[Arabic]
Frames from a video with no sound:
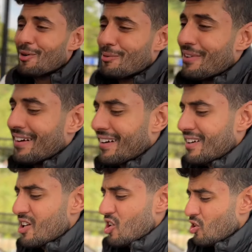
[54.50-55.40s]
يا ملك
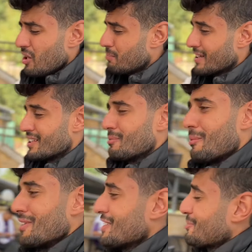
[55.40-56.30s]
اقعد تبهدليه بقى
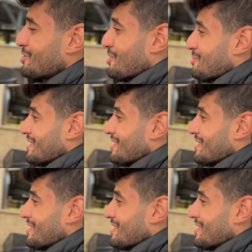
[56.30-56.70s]
باللي انت بتشربيه